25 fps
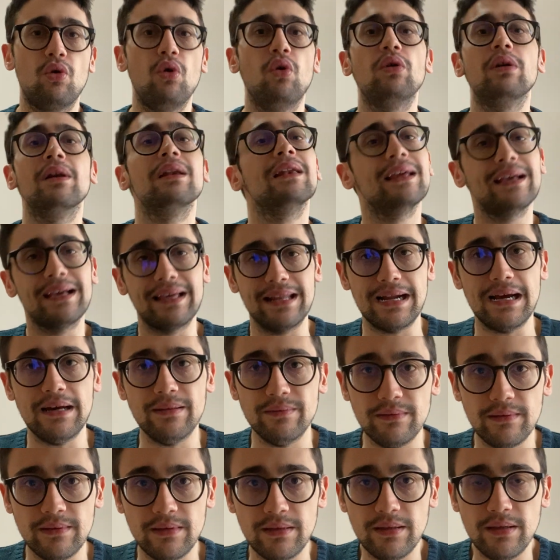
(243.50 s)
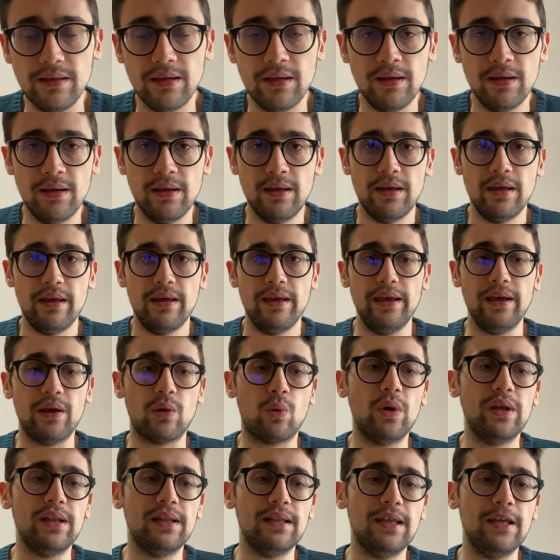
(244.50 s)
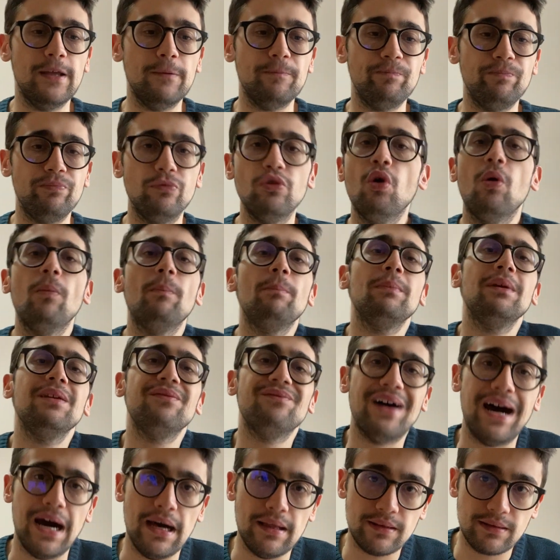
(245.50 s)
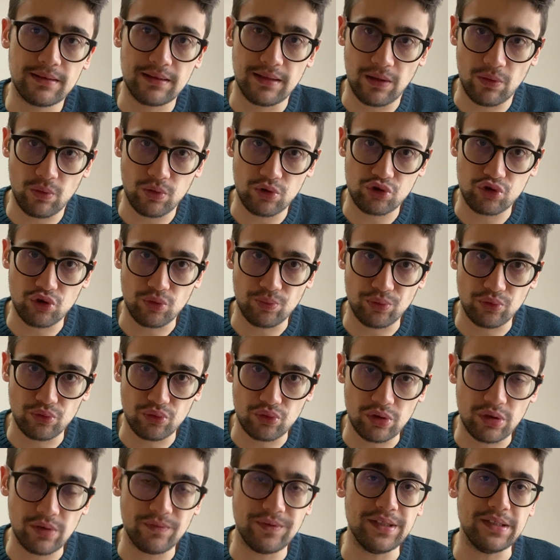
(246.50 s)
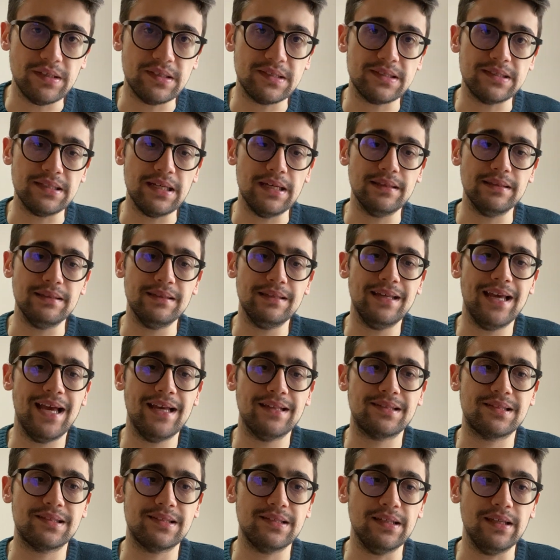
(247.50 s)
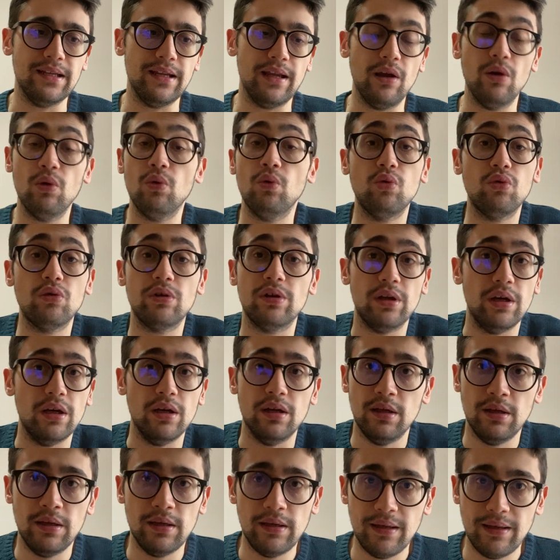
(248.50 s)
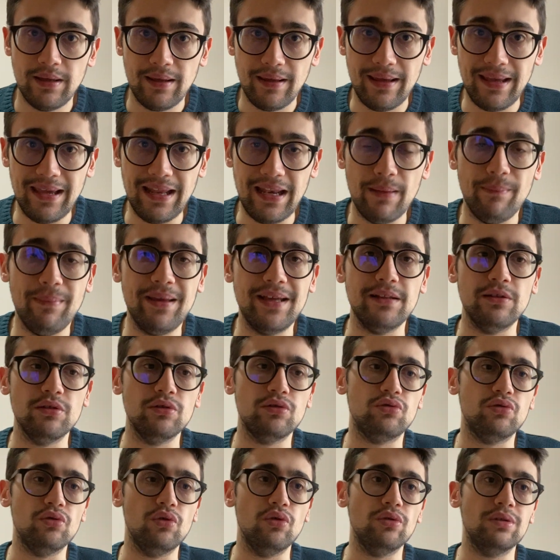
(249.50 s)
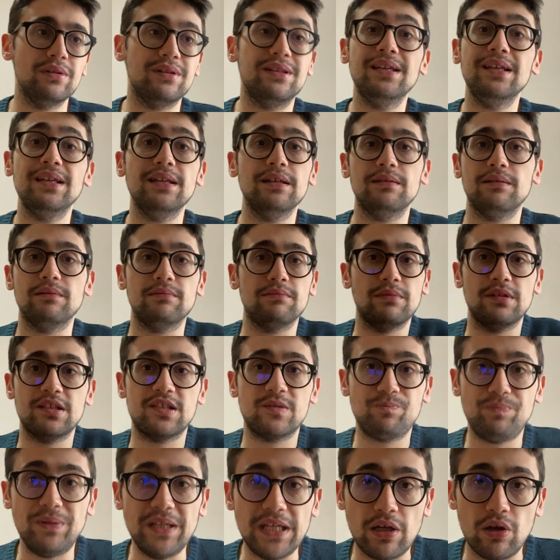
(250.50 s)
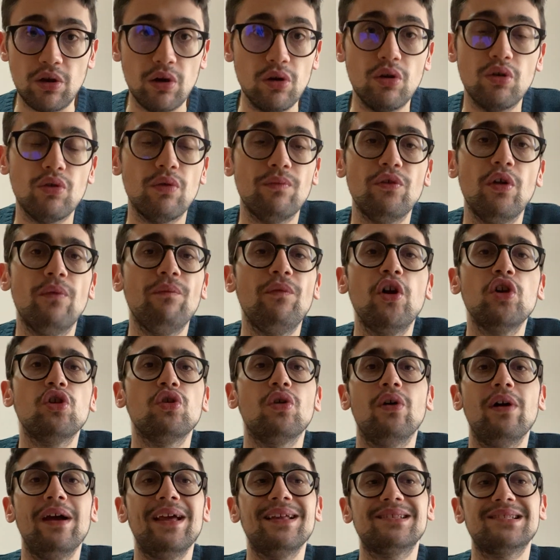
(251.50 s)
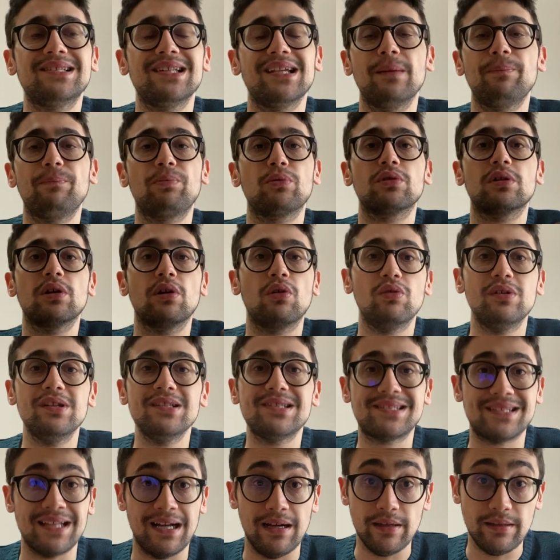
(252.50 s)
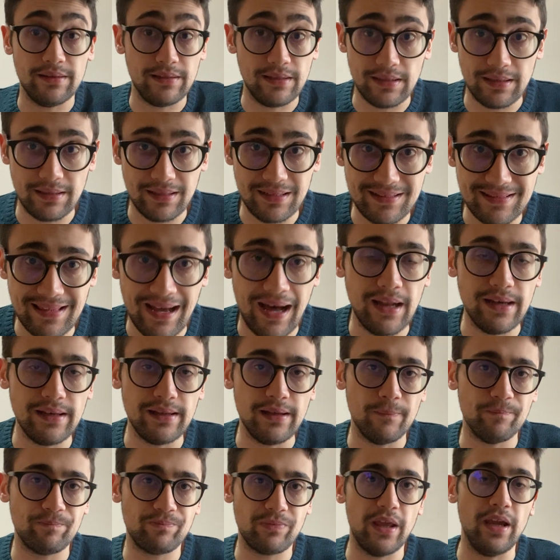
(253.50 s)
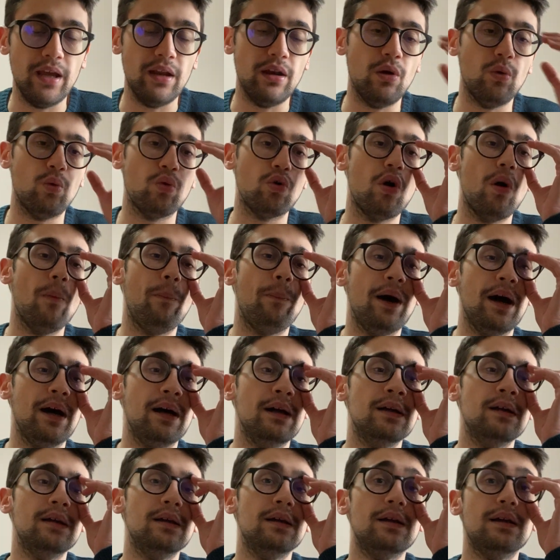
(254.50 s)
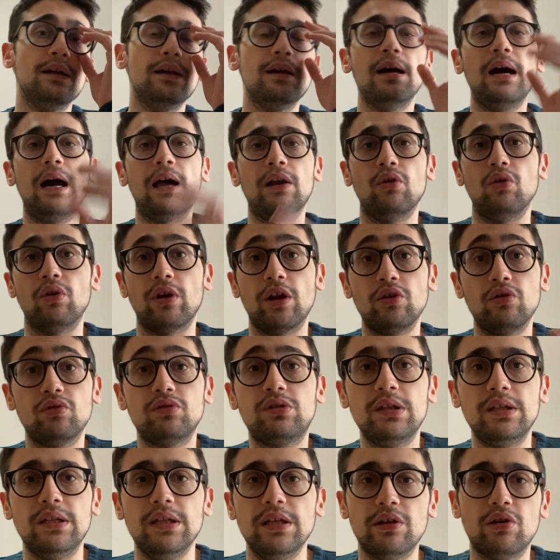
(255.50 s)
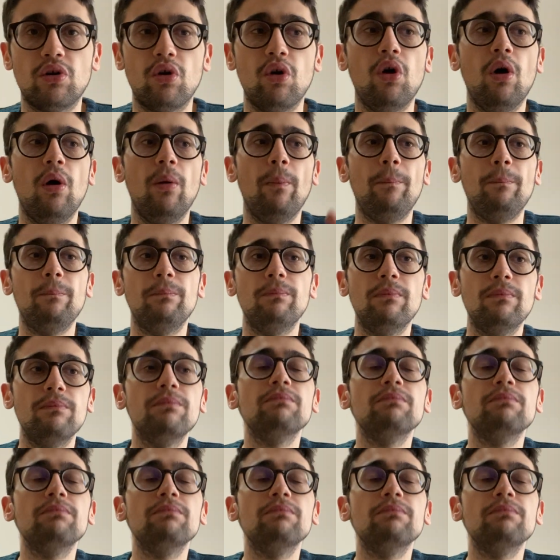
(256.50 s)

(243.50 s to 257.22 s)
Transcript: con le grandi e quindi non mi va da questo punto di vista di essere un elemento di spicco, non voglio essere protagonista in Italia e in Europa, allora io ti dico